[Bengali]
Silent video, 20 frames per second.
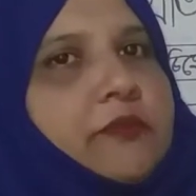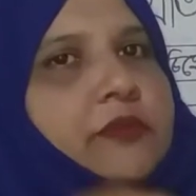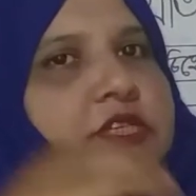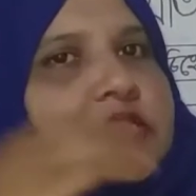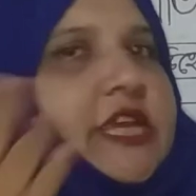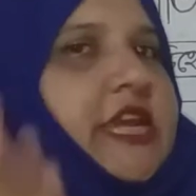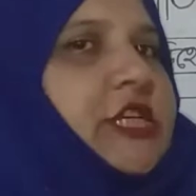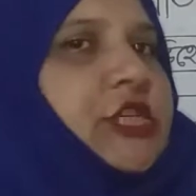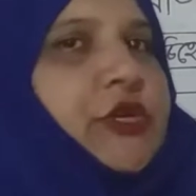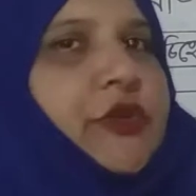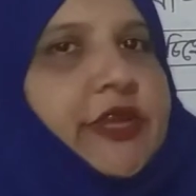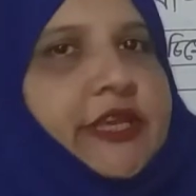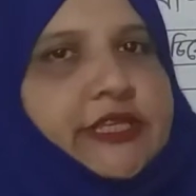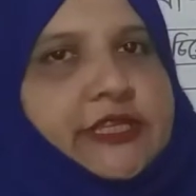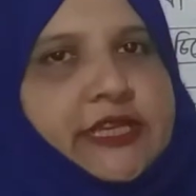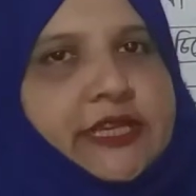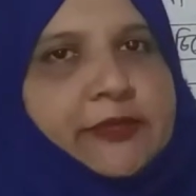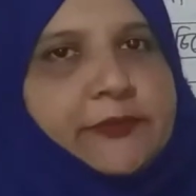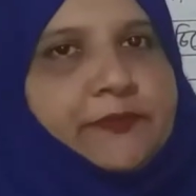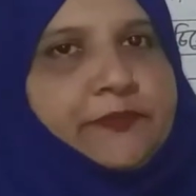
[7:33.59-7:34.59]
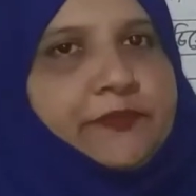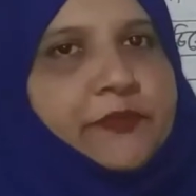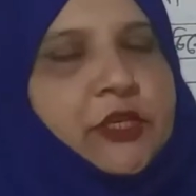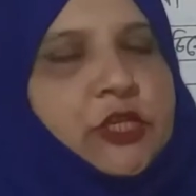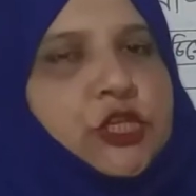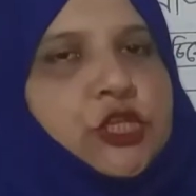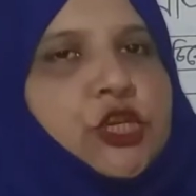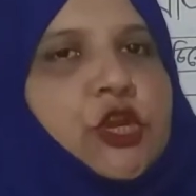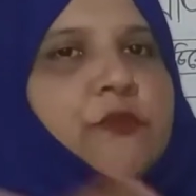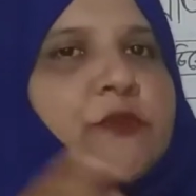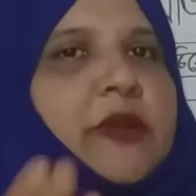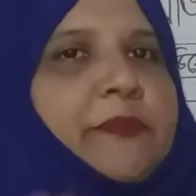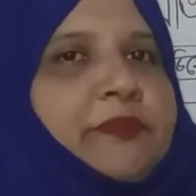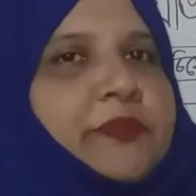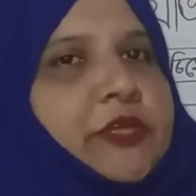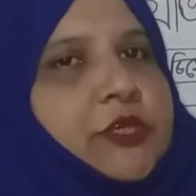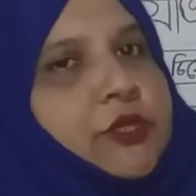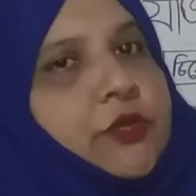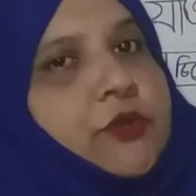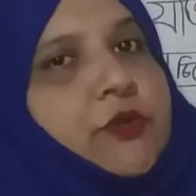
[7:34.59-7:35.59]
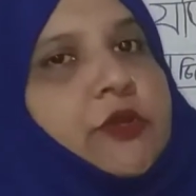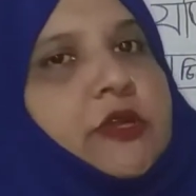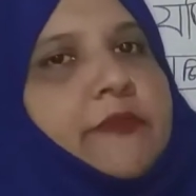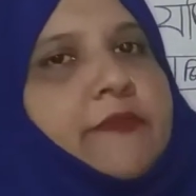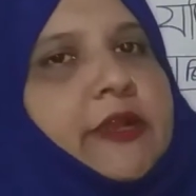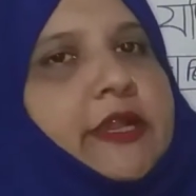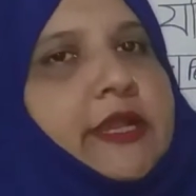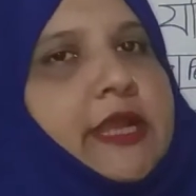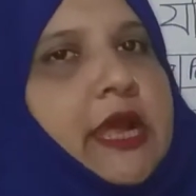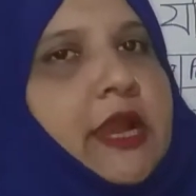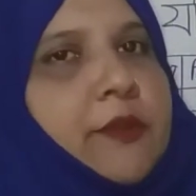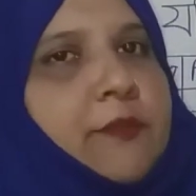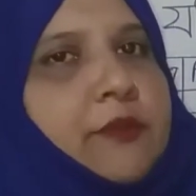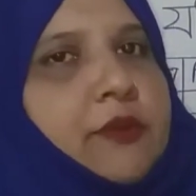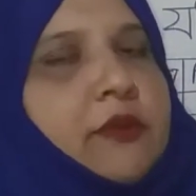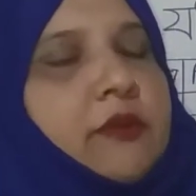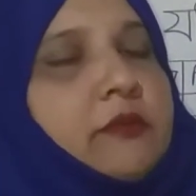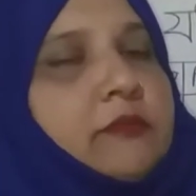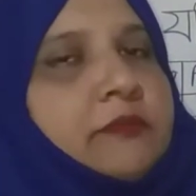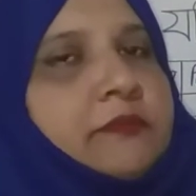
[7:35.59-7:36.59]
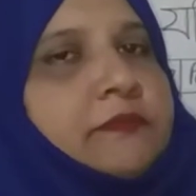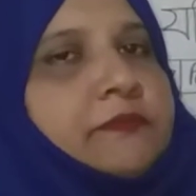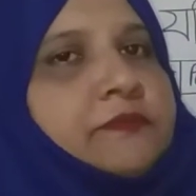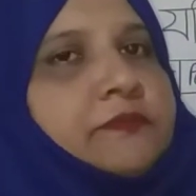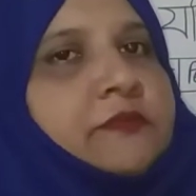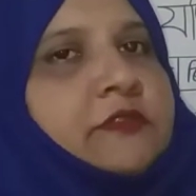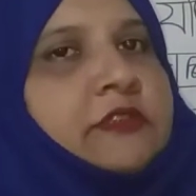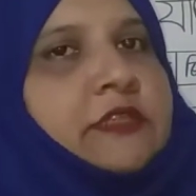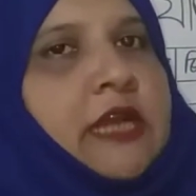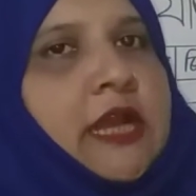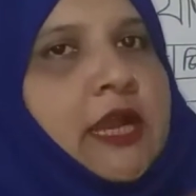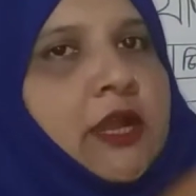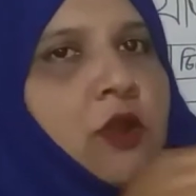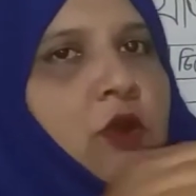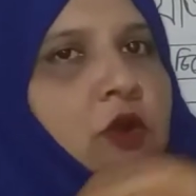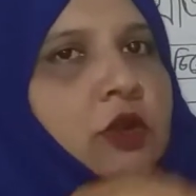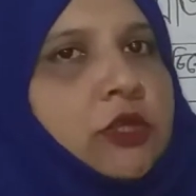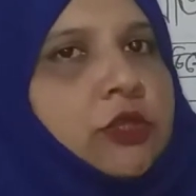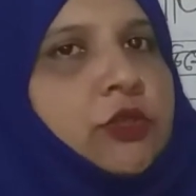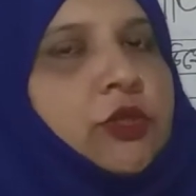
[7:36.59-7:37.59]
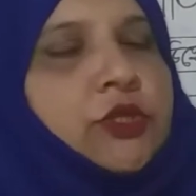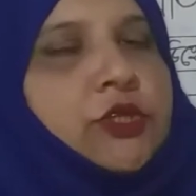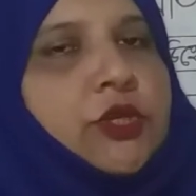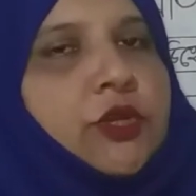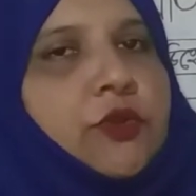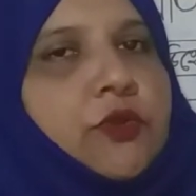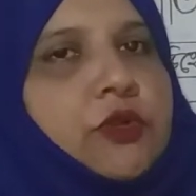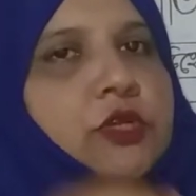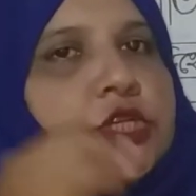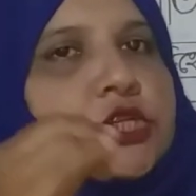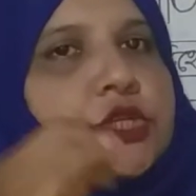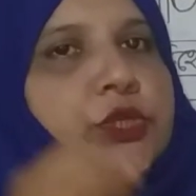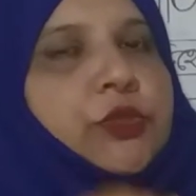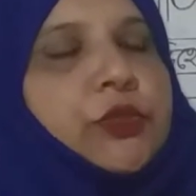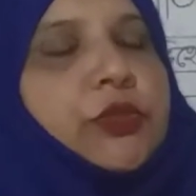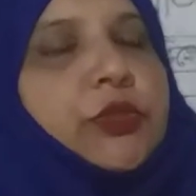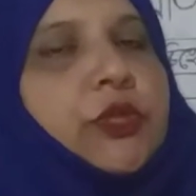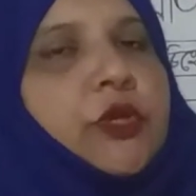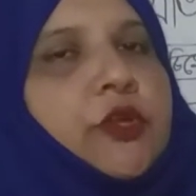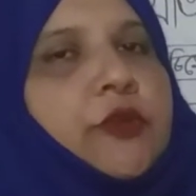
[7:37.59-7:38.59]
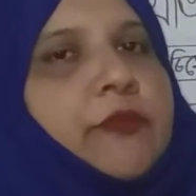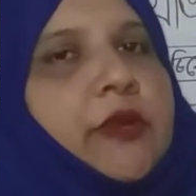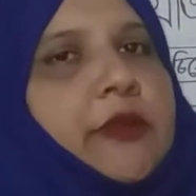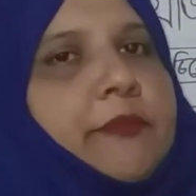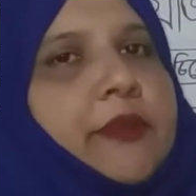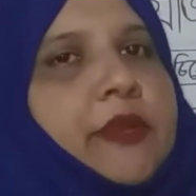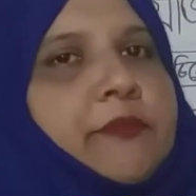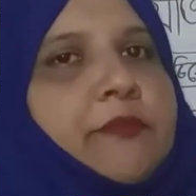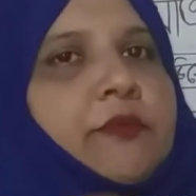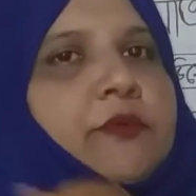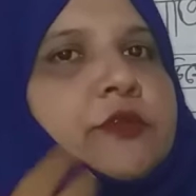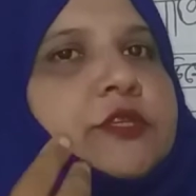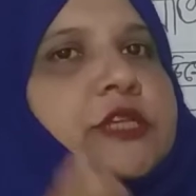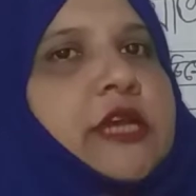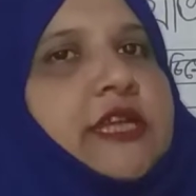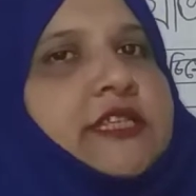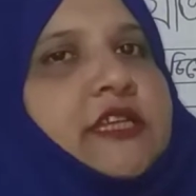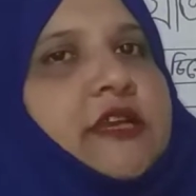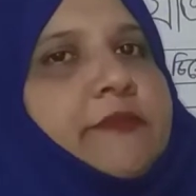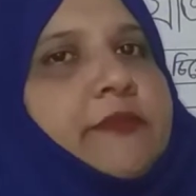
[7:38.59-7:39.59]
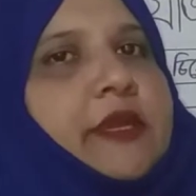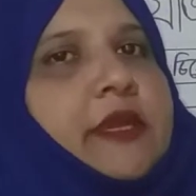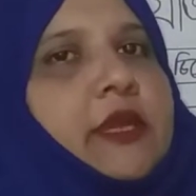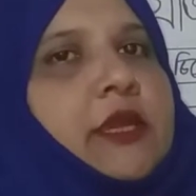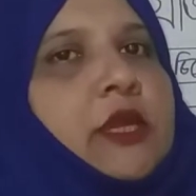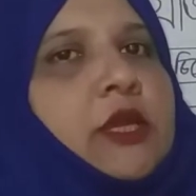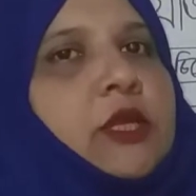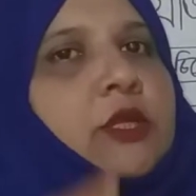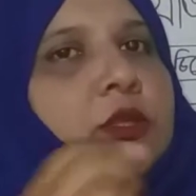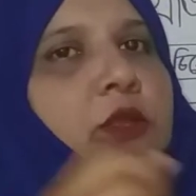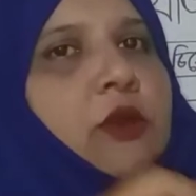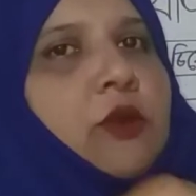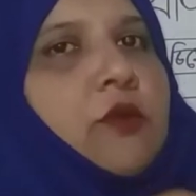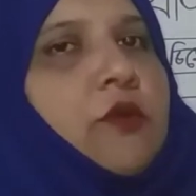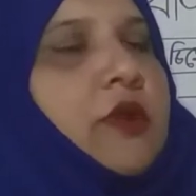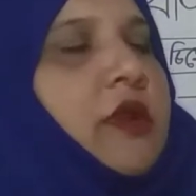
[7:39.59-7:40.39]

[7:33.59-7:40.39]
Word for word: শেষ হয়ে যায় সমাপ্তি যখন আমরা টানব তার অর্থ যখন সুন্দরভাবে বোঝা যাবে তখন